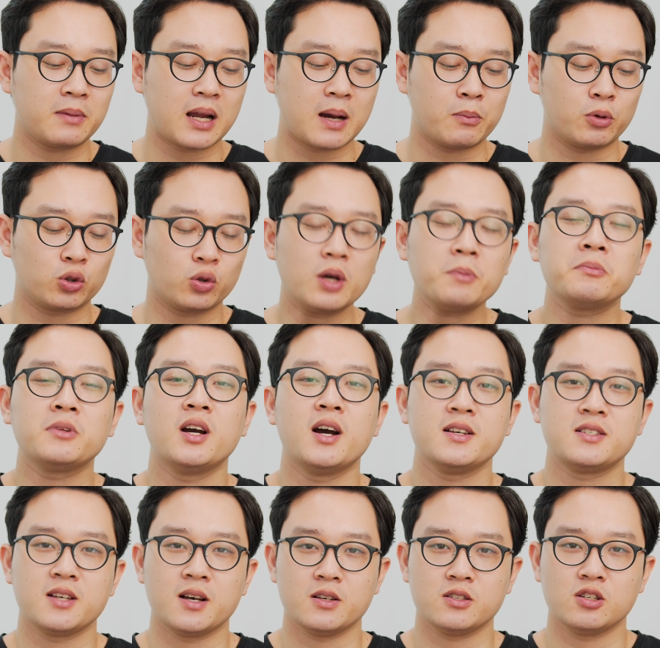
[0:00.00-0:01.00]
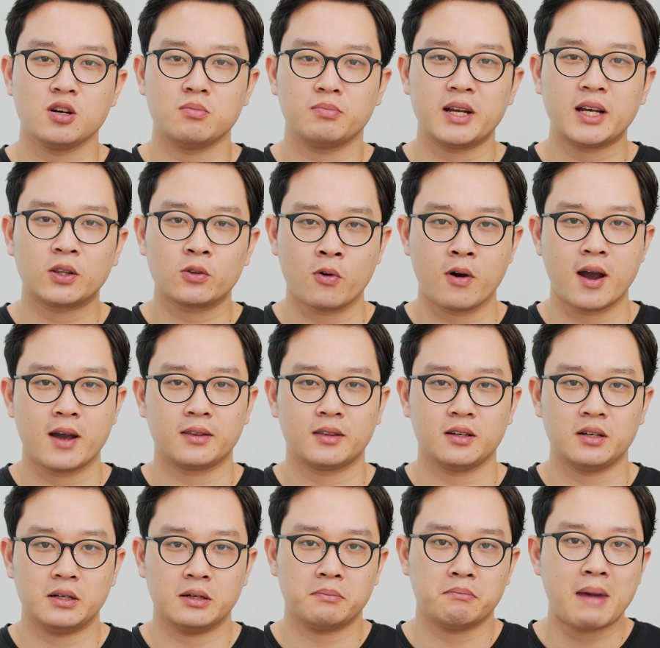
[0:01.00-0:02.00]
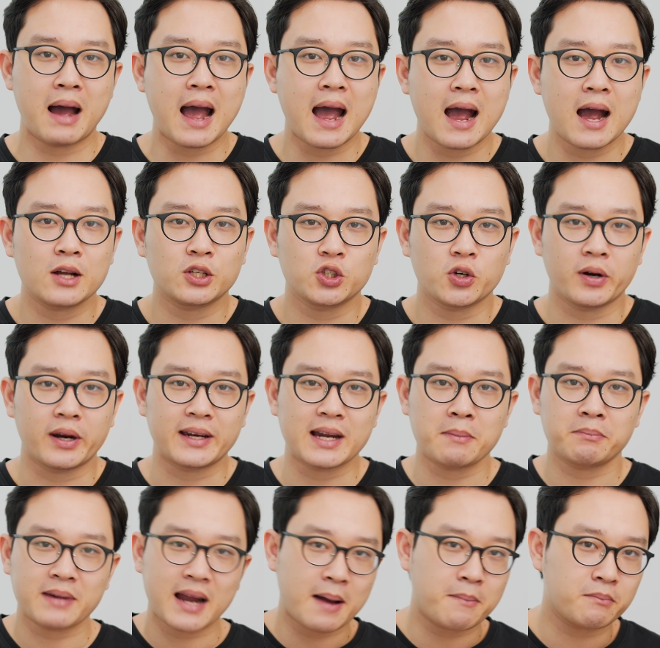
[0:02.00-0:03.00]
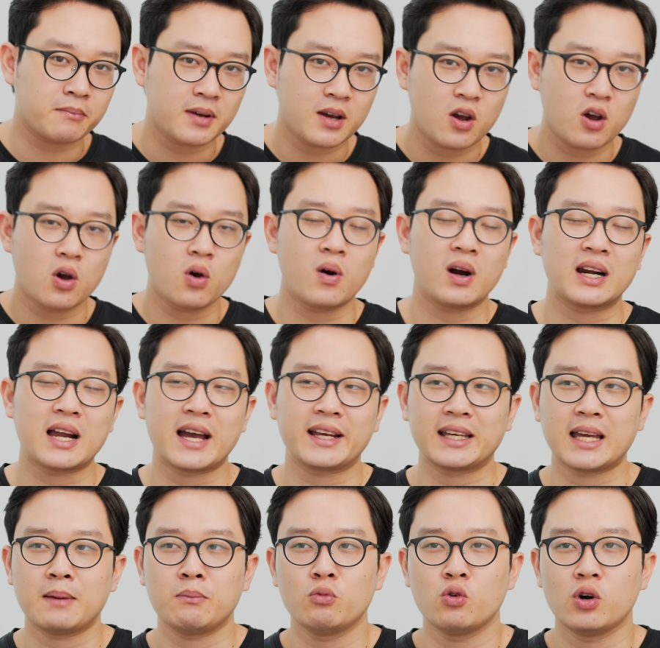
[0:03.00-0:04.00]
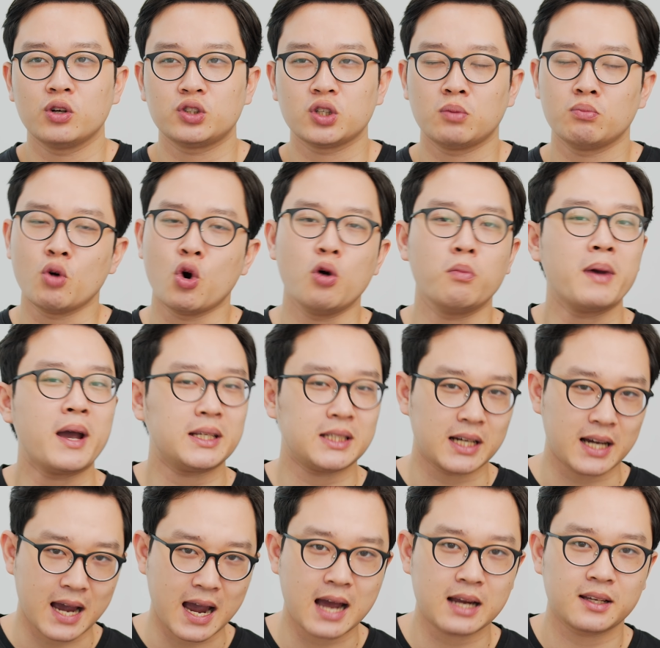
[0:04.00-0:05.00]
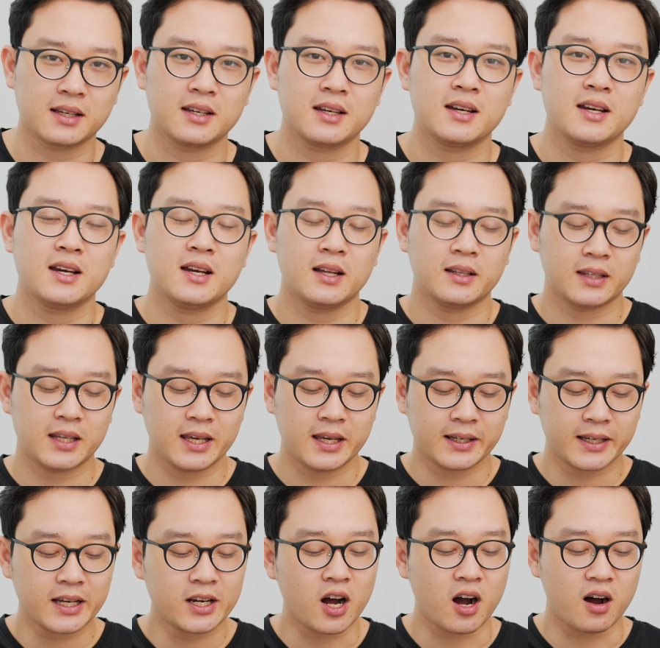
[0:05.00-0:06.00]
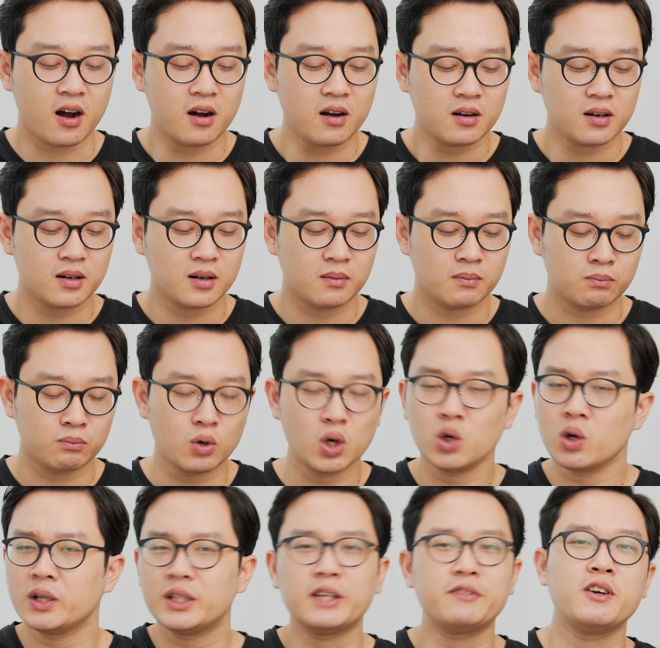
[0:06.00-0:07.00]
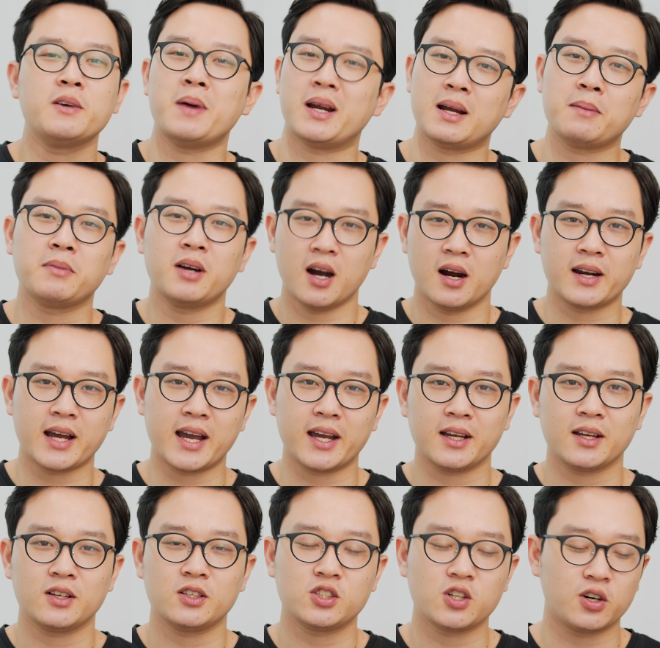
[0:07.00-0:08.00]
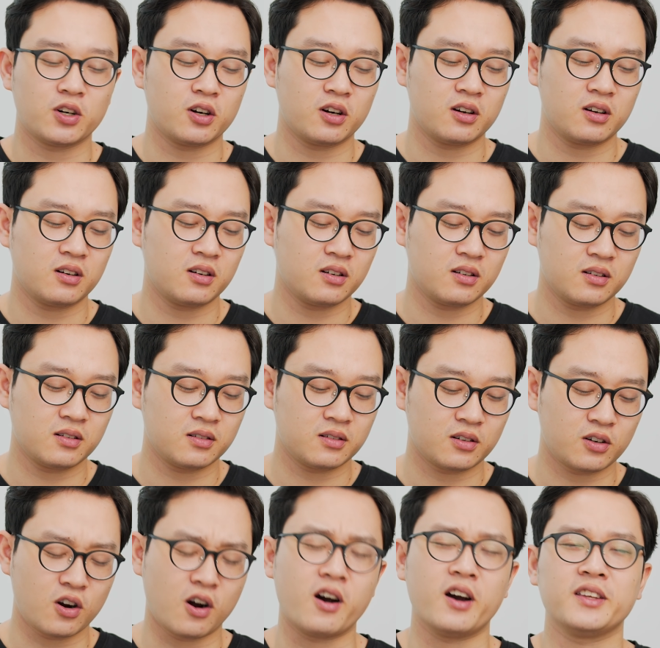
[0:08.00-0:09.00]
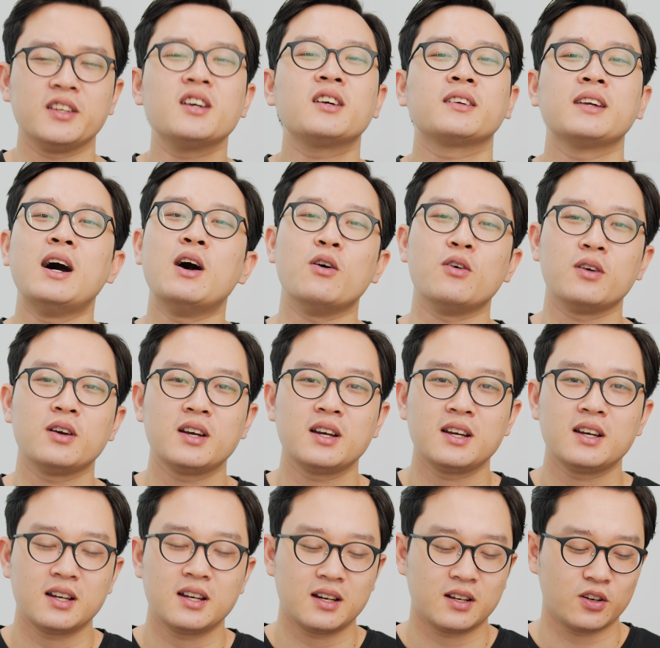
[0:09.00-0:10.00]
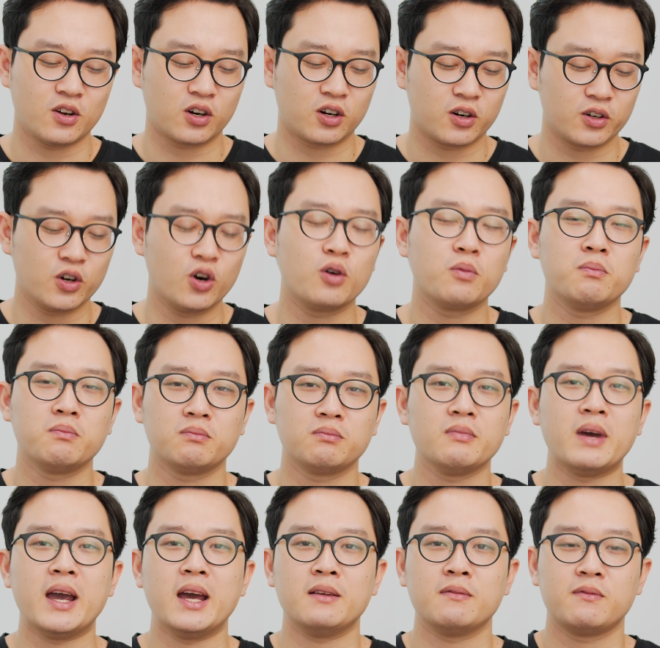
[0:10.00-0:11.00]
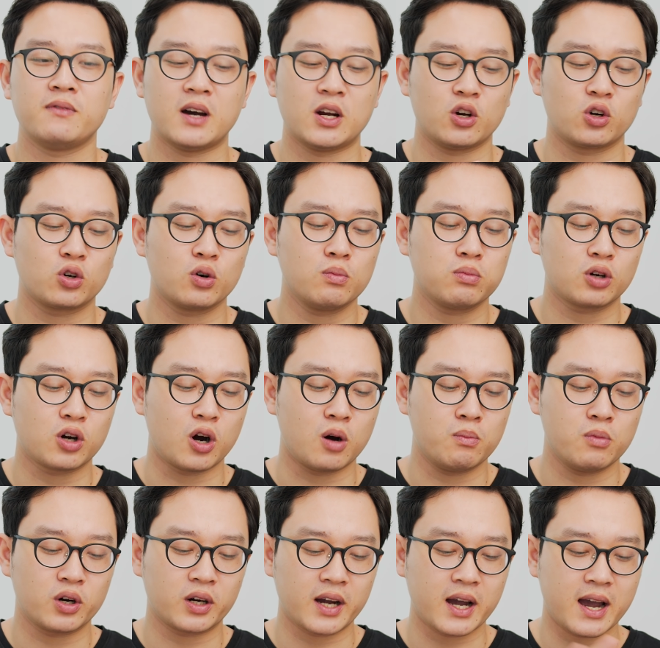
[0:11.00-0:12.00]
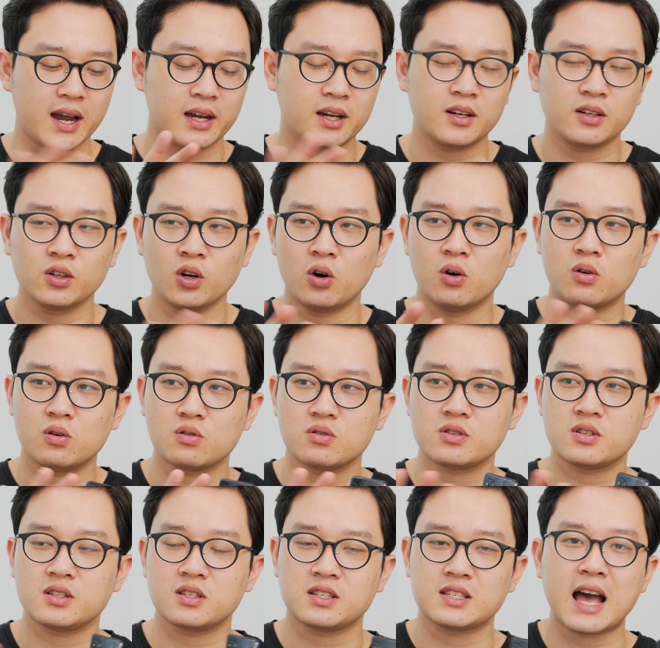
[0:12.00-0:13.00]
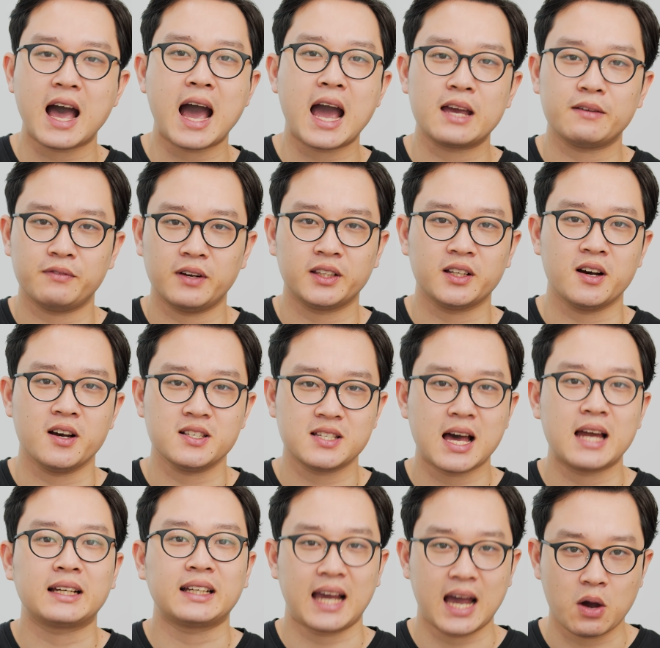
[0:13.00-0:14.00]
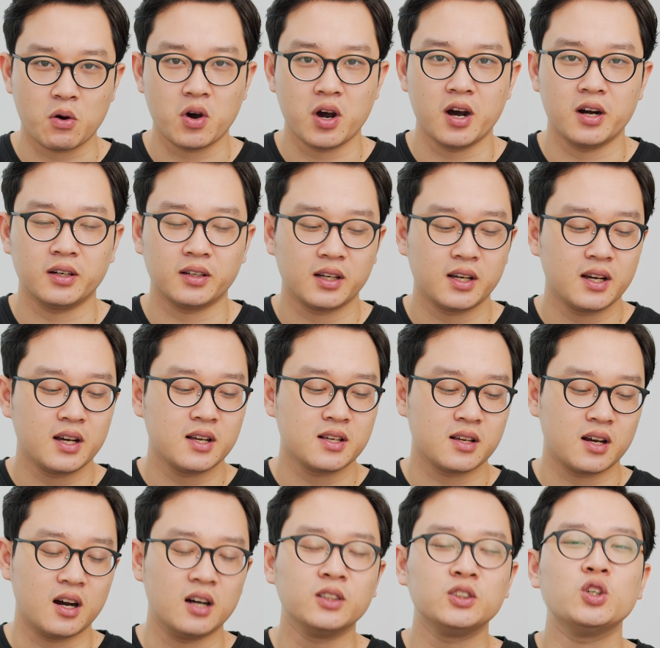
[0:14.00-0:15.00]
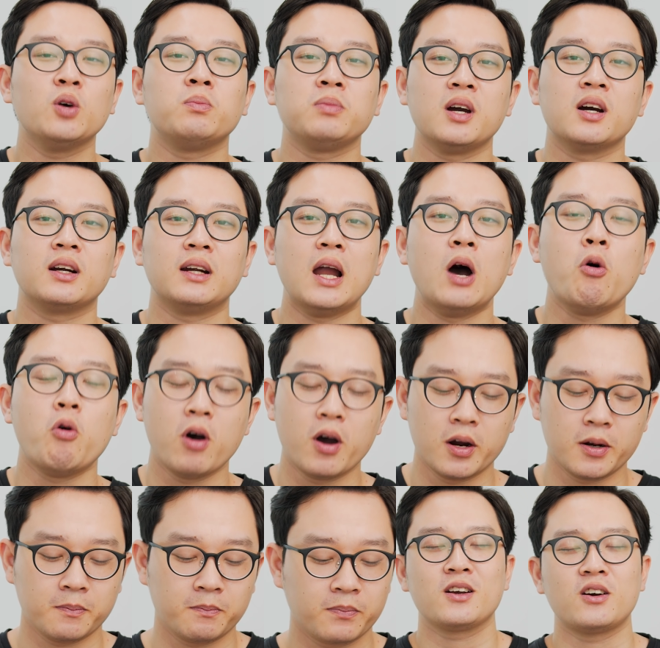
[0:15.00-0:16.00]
là một tuyết người sử dụng điện thoại từ 3 cho đến 5 năm hoặc là anh em mua cho bố mẹ chẳng hạn thì khi đó mua luôn những phiên bản 5G này cho nó khỏi nhức đầu nó có độ bền và nó cũng có một cái độ dài về thời gian cao hơn ứng dụng được lâu hơn.